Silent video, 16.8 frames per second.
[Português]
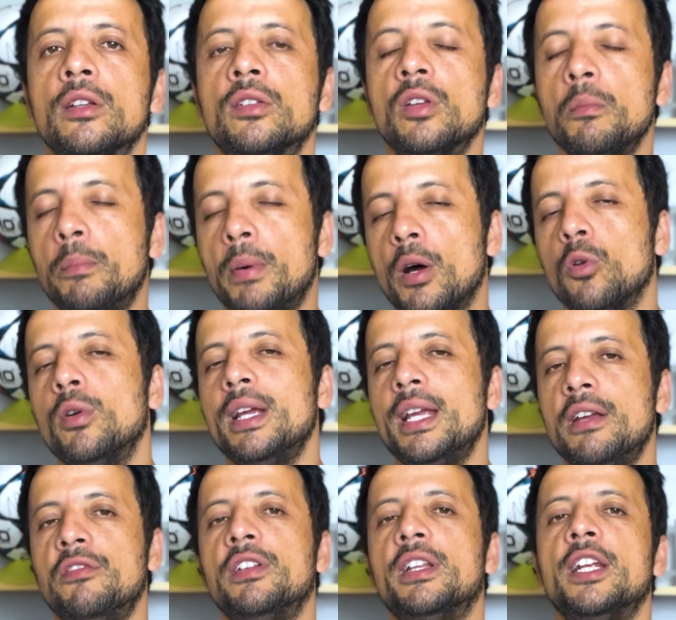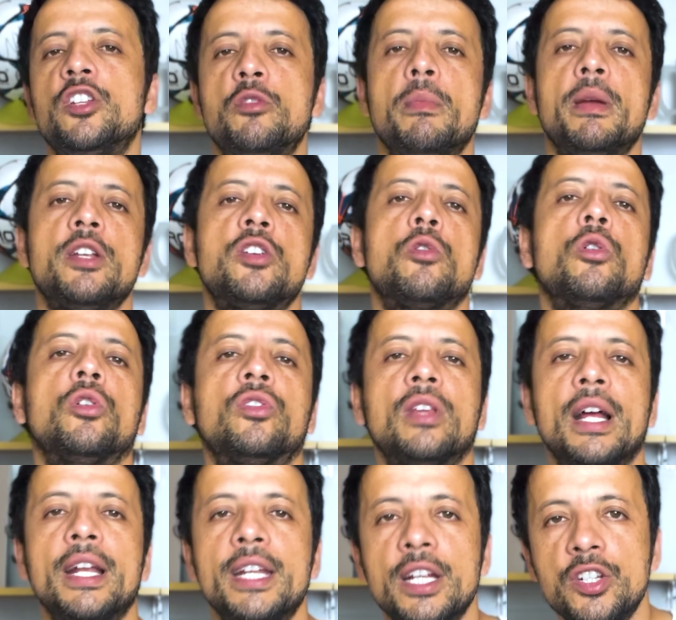São Paulo evidentemente
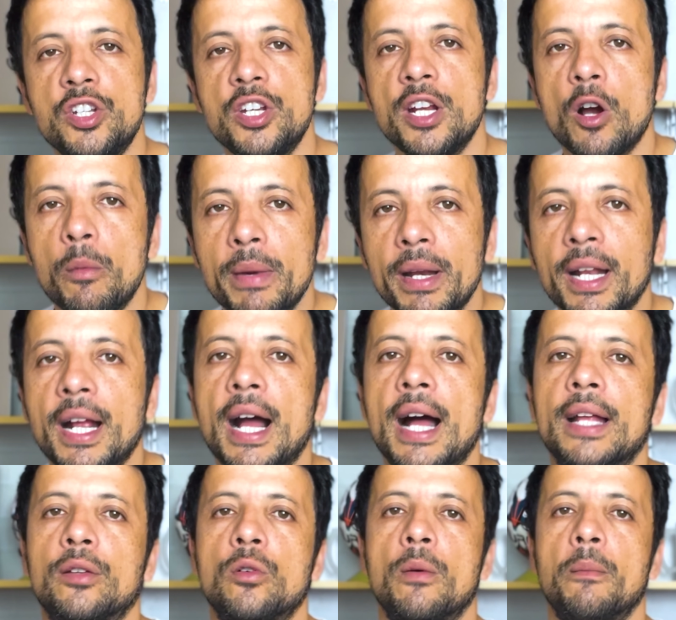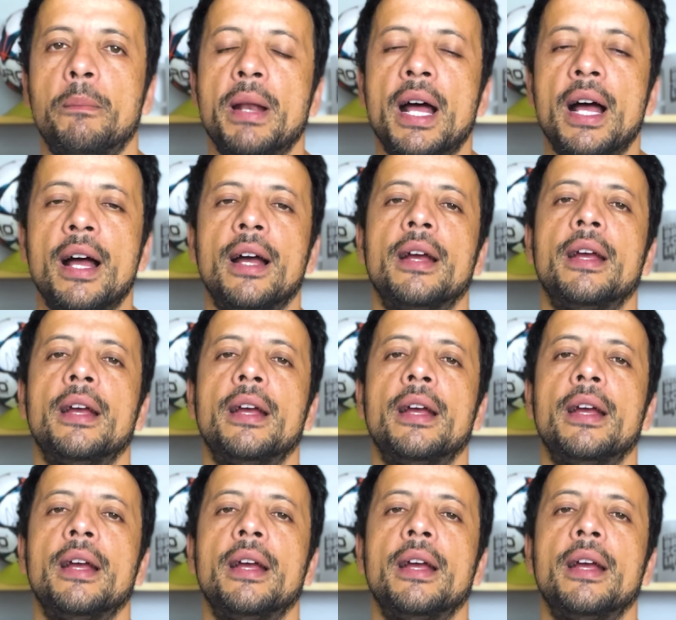gostaria de ir ao mercado para